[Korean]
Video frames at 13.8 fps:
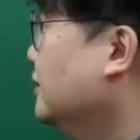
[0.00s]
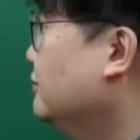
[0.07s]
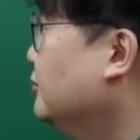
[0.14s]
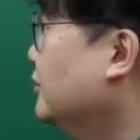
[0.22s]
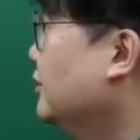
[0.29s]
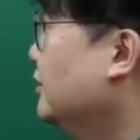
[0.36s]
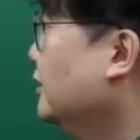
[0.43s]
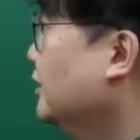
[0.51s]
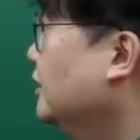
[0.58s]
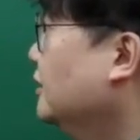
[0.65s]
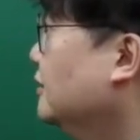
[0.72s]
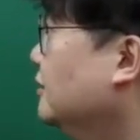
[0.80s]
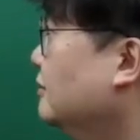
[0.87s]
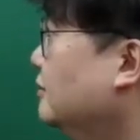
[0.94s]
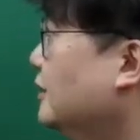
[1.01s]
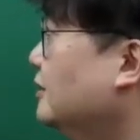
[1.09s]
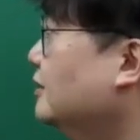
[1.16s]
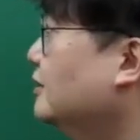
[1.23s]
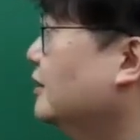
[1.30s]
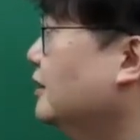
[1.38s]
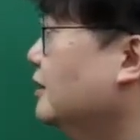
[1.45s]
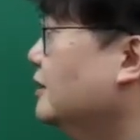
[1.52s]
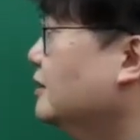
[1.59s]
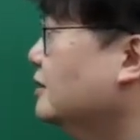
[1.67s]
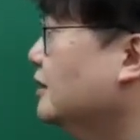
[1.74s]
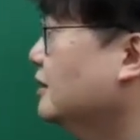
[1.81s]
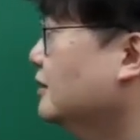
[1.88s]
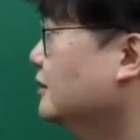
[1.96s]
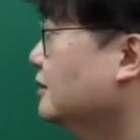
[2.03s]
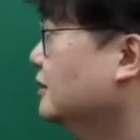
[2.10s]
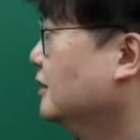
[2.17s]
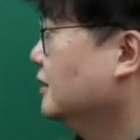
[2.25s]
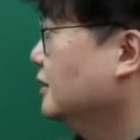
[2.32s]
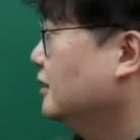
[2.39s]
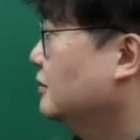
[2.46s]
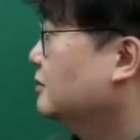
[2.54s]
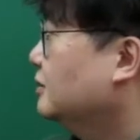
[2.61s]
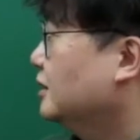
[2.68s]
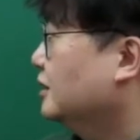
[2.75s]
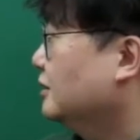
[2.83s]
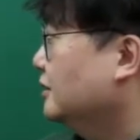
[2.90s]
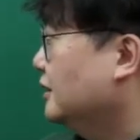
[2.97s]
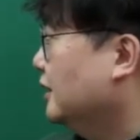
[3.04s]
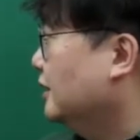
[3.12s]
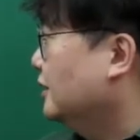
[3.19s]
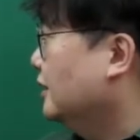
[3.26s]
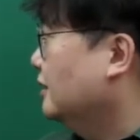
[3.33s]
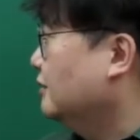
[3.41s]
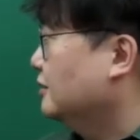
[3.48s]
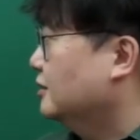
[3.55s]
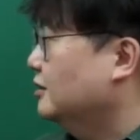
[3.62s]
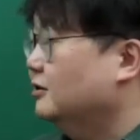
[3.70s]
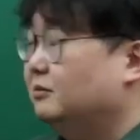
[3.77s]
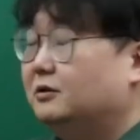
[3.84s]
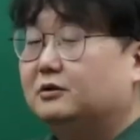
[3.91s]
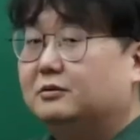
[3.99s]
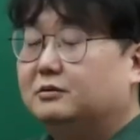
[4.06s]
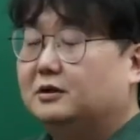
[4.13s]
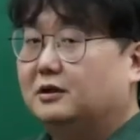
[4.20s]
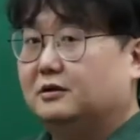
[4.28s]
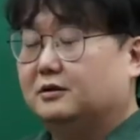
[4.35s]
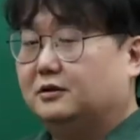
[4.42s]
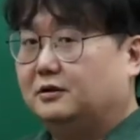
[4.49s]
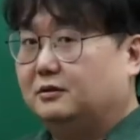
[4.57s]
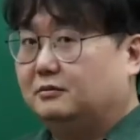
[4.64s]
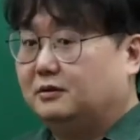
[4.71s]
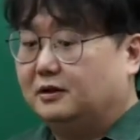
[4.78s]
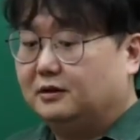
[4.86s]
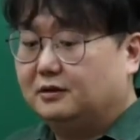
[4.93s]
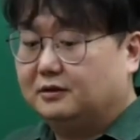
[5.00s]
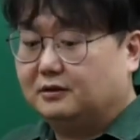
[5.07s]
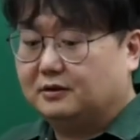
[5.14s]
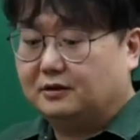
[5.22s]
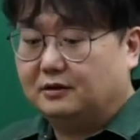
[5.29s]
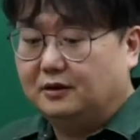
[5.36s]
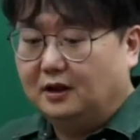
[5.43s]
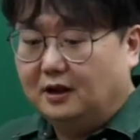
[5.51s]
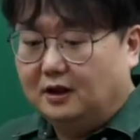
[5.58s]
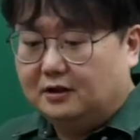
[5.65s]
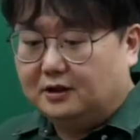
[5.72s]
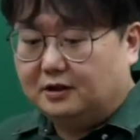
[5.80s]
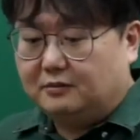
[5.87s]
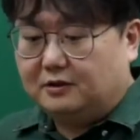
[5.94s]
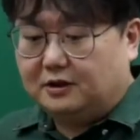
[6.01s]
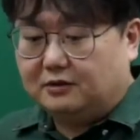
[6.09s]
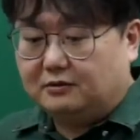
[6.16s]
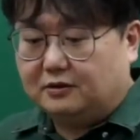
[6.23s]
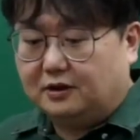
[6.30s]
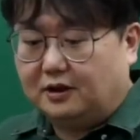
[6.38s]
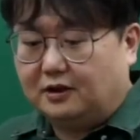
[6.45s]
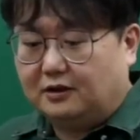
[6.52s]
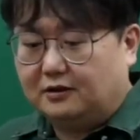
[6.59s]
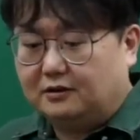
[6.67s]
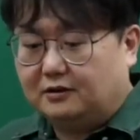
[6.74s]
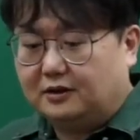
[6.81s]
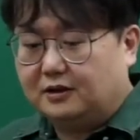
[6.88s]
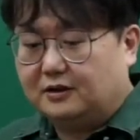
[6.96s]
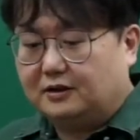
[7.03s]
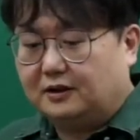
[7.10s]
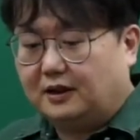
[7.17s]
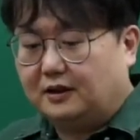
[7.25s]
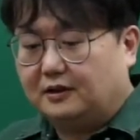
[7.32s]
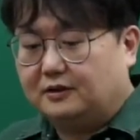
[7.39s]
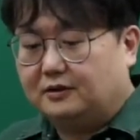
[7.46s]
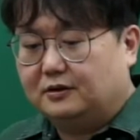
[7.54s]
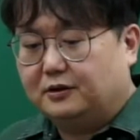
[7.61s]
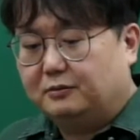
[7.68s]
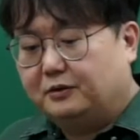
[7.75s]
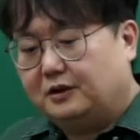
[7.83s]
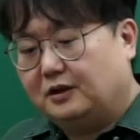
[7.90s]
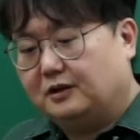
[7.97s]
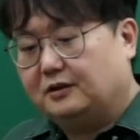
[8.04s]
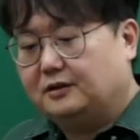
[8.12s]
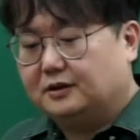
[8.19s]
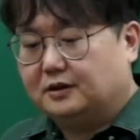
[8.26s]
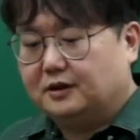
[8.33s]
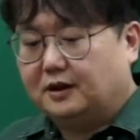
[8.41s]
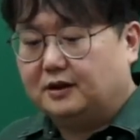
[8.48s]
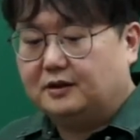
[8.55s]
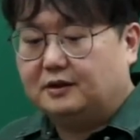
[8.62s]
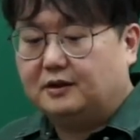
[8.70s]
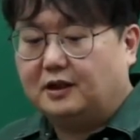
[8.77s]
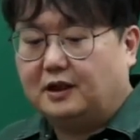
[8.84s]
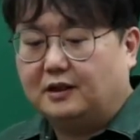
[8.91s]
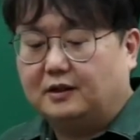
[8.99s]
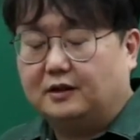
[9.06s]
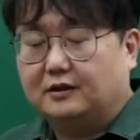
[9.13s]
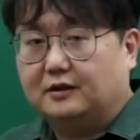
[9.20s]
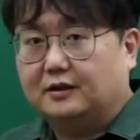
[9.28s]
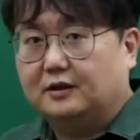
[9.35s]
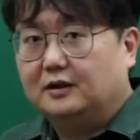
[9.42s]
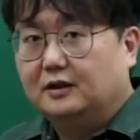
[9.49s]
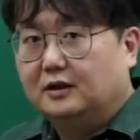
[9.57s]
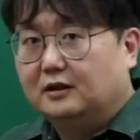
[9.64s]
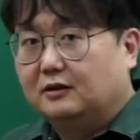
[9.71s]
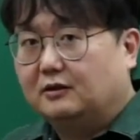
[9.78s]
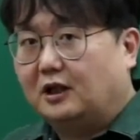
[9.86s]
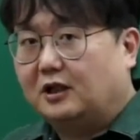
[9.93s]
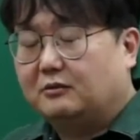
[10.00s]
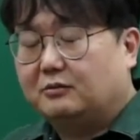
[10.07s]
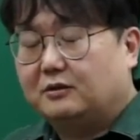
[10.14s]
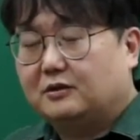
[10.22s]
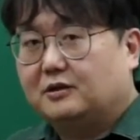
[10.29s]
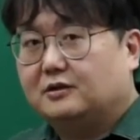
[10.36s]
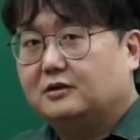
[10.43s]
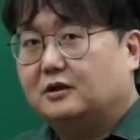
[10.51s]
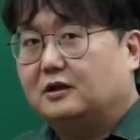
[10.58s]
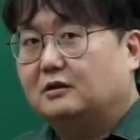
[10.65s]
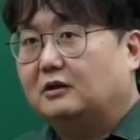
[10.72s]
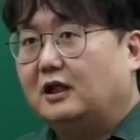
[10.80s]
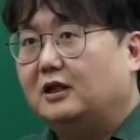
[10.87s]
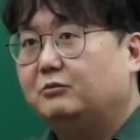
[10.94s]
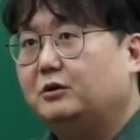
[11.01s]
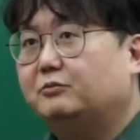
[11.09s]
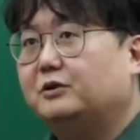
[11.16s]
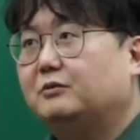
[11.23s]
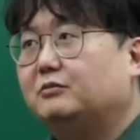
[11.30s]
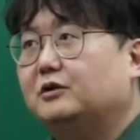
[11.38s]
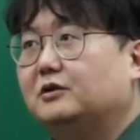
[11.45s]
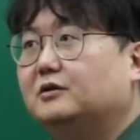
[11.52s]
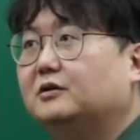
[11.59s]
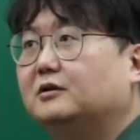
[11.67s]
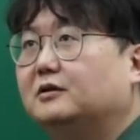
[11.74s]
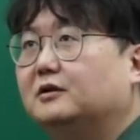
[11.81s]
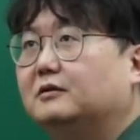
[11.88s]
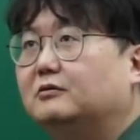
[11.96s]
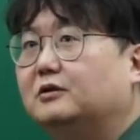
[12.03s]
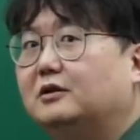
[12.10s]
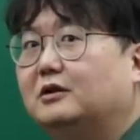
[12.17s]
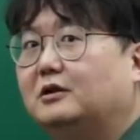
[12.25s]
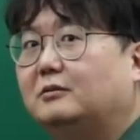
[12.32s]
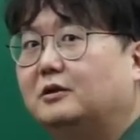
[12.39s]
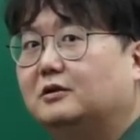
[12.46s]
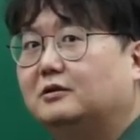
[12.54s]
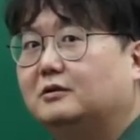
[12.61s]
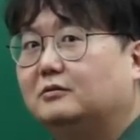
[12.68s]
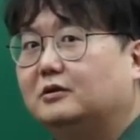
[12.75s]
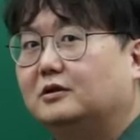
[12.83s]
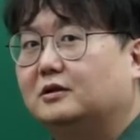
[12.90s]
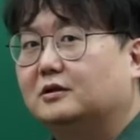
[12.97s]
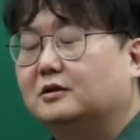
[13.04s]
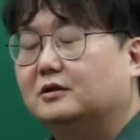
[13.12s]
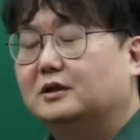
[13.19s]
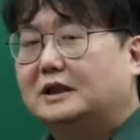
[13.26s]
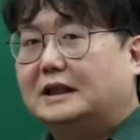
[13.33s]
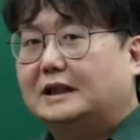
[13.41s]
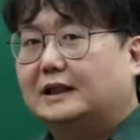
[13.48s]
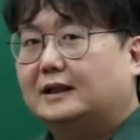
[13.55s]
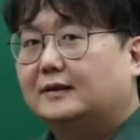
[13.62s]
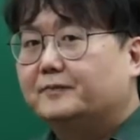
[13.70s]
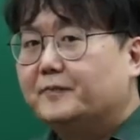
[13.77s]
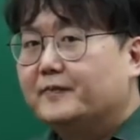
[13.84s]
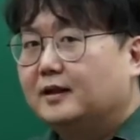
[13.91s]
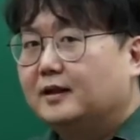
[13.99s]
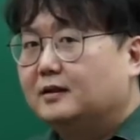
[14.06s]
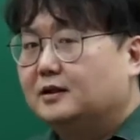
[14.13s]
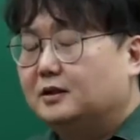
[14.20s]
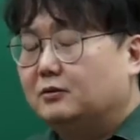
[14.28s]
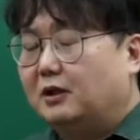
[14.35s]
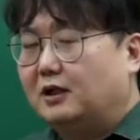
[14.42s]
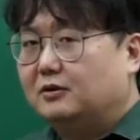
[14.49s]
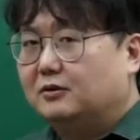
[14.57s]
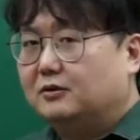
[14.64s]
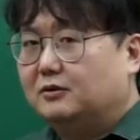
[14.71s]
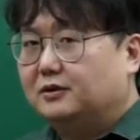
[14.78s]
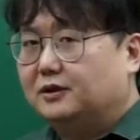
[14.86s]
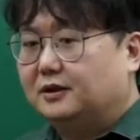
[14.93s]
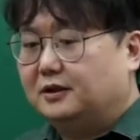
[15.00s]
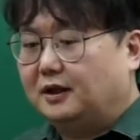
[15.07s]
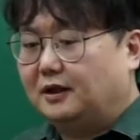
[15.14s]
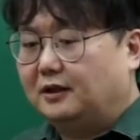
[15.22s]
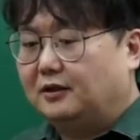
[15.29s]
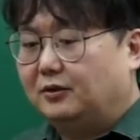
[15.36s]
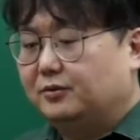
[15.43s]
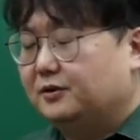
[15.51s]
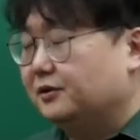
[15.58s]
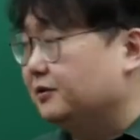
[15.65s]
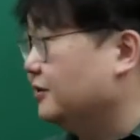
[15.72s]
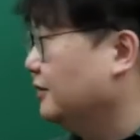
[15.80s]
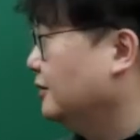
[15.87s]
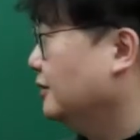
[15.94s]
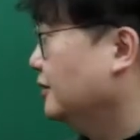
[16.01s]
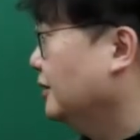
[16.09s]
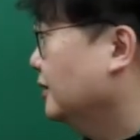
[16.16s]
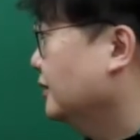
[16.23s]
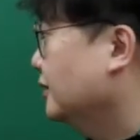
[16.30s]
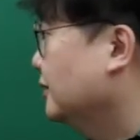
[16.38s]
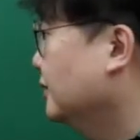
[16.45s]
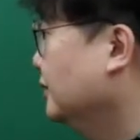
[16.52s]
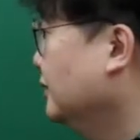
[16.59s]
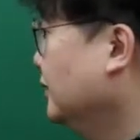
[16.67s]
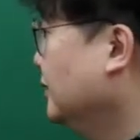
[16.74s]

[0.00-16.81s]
이 무역이나 발전에 대해서 하는 협의체를 이야기하고 1964년 처음 만들어서 지금은 이제 우리나라가 여기에서 다양한 GDP라든지 HDI라든지 또 IMF에 선정한 거 IMF 입장에서는 우리나라만큼 굉장히 성실하게 그 일을 완료시킨 나라가 없었죠. 예, 그래서